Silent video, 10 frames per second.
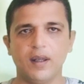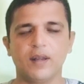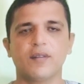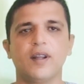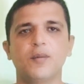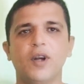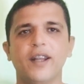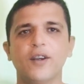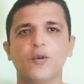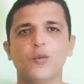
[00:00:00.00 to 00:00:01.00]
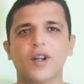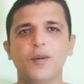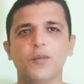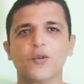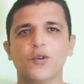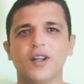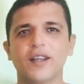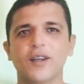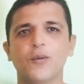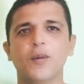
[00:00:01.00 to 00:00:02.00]
السلام عليكم ورحمة
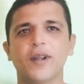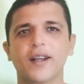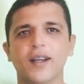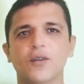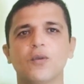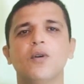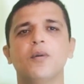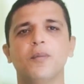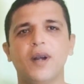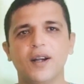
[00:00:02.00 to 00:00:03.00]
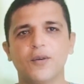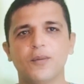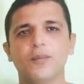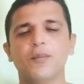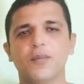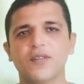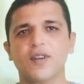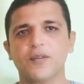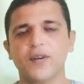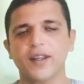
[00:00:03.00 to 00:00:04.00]
الله وبركاته معكم
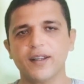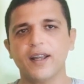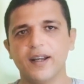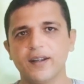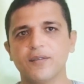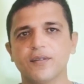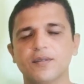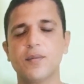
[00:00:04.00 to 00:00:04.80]
مستر فريد عارف